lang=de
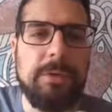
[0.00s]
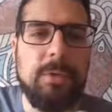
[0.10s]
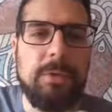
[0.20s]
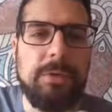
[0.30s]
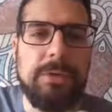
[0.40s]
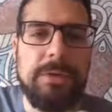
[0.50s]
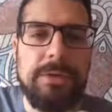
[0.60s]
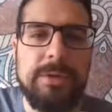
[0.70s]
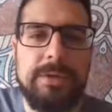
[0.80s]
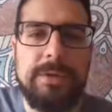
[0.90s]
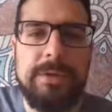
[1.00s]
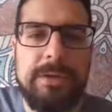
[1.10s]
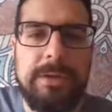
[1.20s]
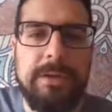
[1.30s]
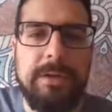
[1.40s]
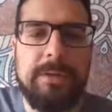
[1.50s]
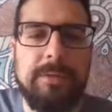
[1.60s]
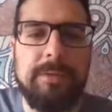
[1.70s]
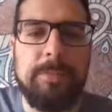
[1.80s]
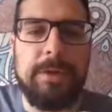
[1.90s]
Krusk der
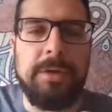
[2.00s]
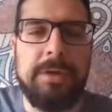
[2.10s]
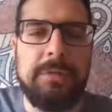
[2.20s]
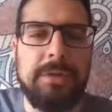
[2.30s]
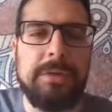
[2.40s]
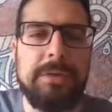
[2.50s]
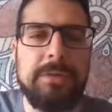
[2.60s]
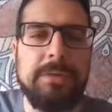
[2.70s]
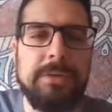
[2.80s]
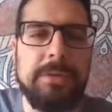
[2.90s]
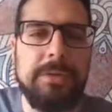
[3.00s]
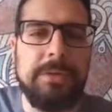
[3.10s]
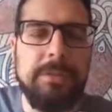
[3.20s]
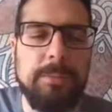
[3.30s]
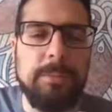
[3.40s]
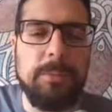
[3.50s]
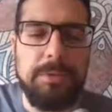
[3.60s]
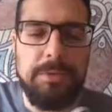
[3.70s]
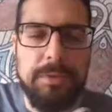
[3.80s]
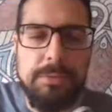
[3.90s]
letztes Mal ein wenig äh, sich in diesem
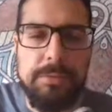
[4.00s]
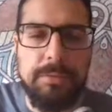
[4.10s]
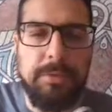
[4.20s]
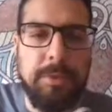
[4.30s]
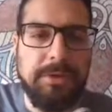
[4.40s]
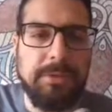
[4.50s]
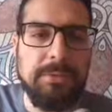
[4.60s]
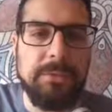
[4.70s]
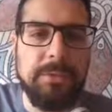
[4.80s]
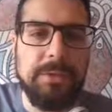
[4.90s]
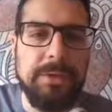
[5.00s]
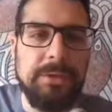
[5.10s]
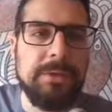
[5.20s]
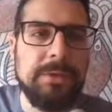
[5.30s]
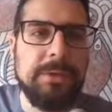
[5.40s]
neuen Dungeon zurechtgefunden hat.